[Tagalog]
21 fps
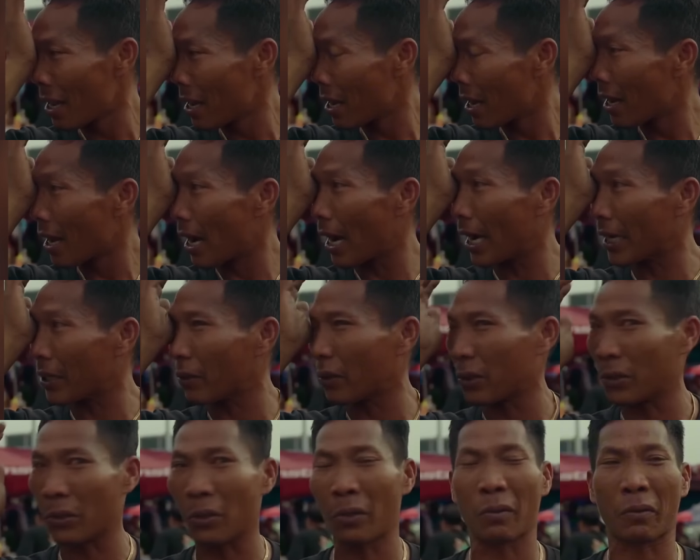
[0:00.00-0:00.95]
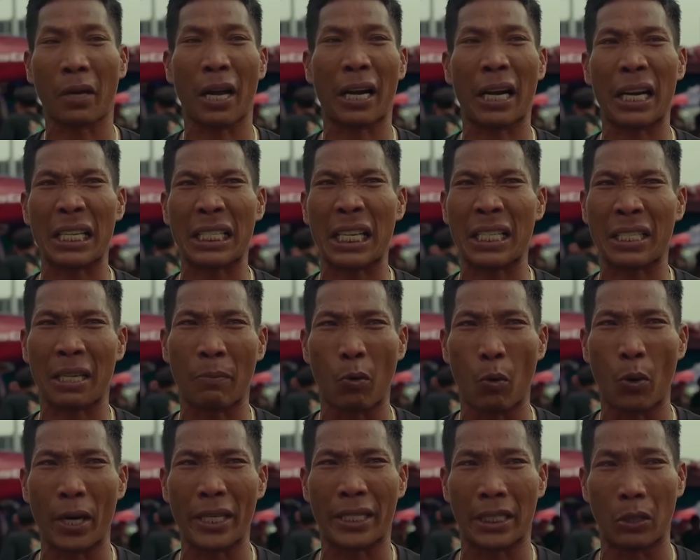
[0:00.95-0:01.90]
May kaakibat na
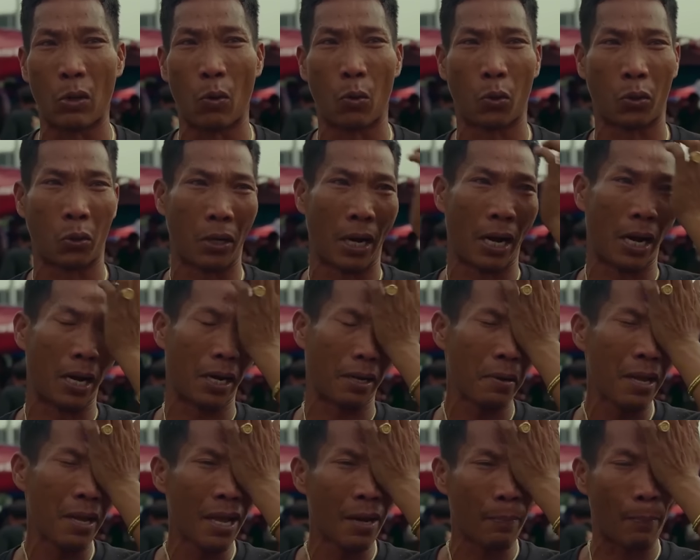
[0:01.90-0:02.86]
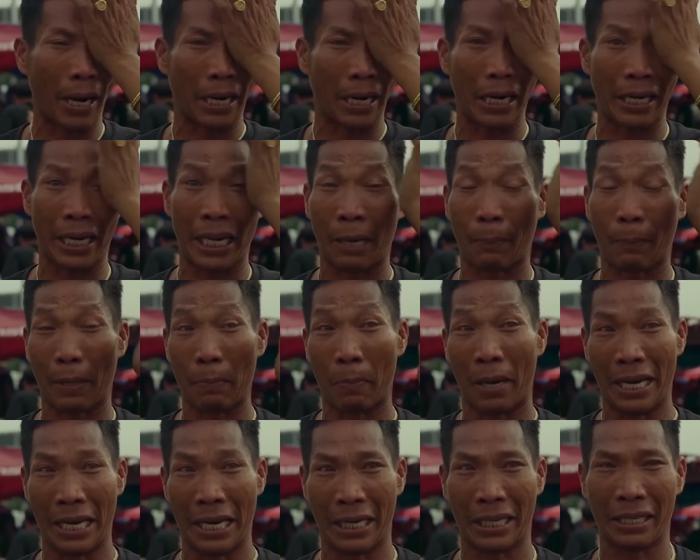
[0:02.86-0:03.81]
inggit din doon sa likod ng
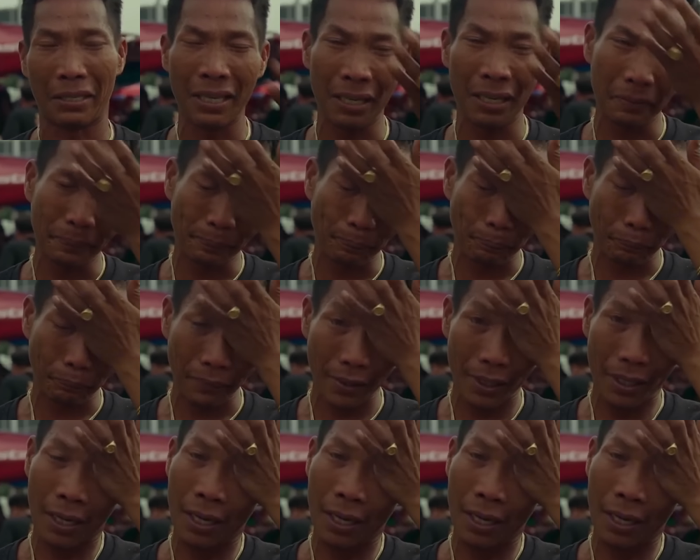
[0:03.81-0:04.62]
mga utak nila.